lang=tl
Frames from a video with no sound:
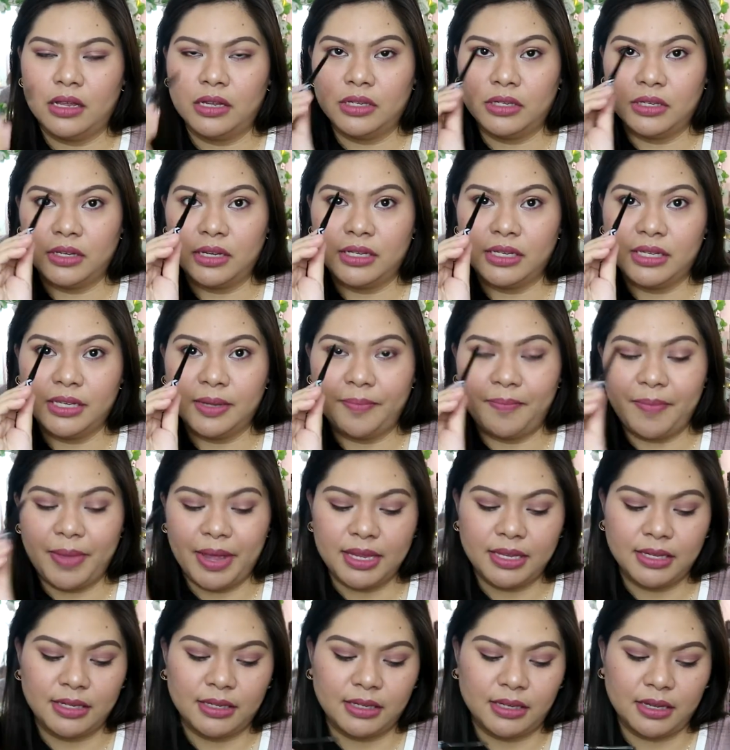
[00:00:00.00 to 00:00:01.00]
So, it's a
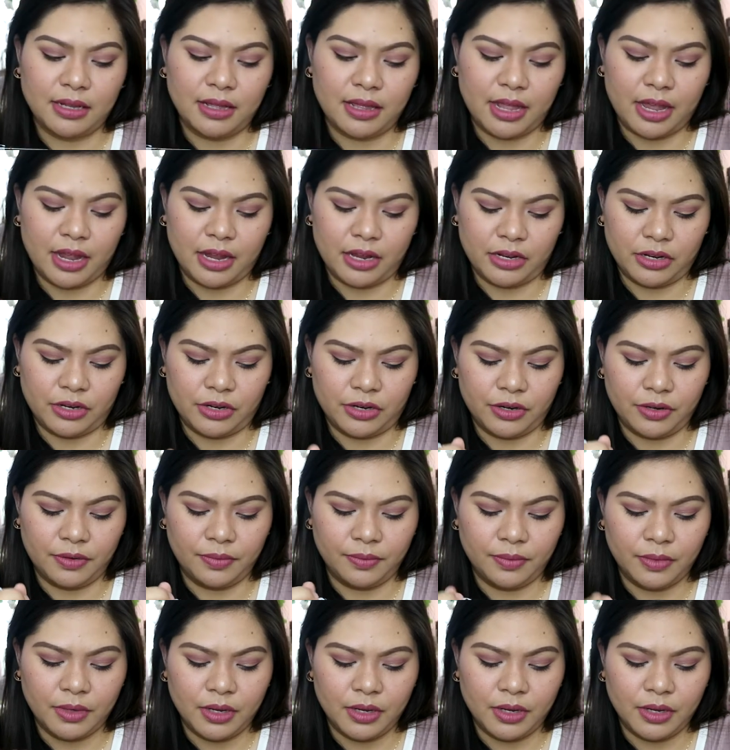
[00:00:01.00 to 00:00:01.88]
pencil liner.